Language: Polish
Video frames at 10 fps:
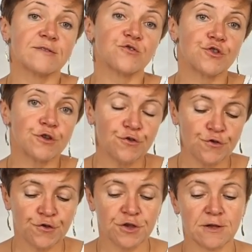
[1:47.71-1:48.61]

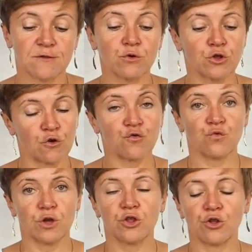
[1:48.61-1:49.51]
47 zł
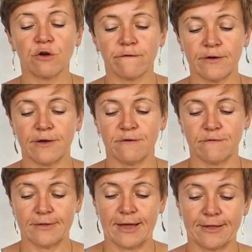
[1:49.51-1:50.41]
kosztuje to nowe
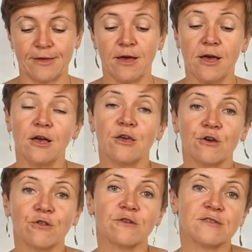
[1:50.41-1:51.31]
wydanie i
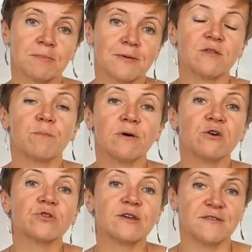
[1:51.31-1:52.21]
ono jest naprawdę
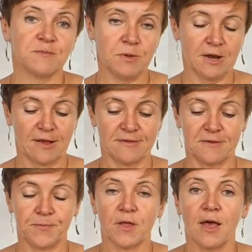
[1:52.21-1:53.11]
pełne inspiracji.